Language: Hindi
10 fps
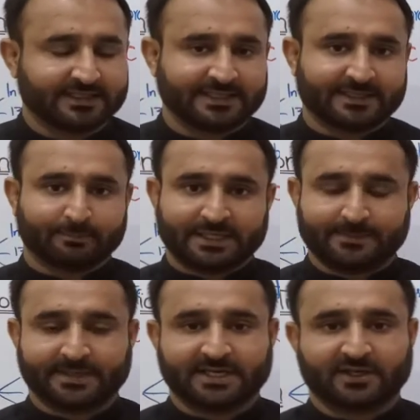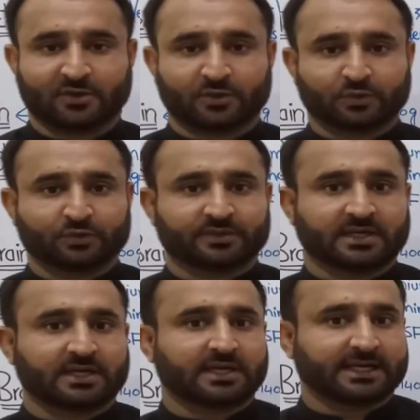एक मिड ब्रेन और दूसरा
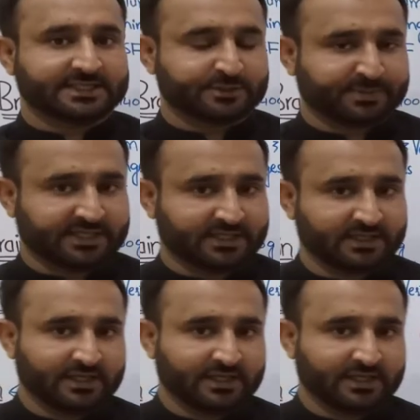हाइंड ब्रेन